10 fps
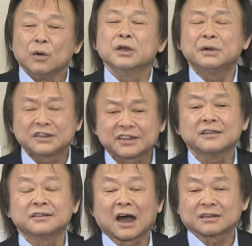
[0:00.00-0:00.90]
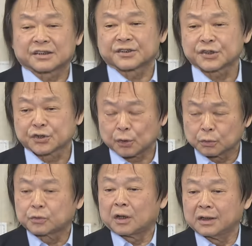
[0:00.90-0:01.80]
我认为政党只是手
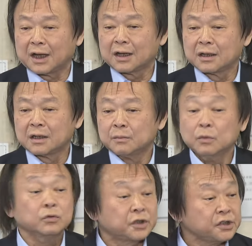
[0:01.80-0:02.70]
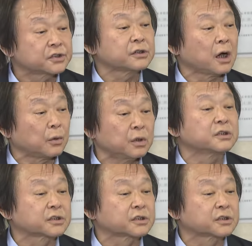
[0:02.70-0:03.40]
段呐。目的是要为